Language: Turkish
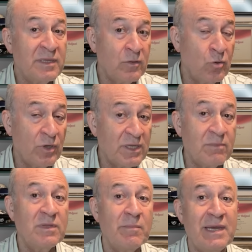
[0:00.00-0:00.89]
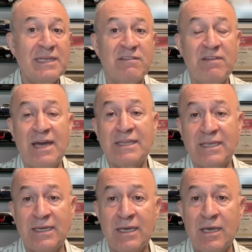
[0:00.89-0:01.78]
Yönetim, de belki
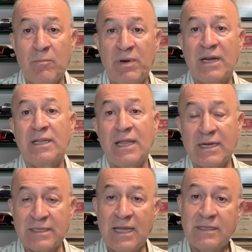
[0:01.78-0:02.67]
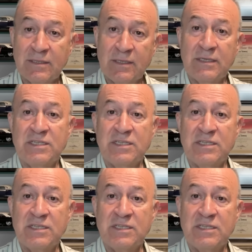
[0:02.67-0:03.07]
verdiği paralardan e,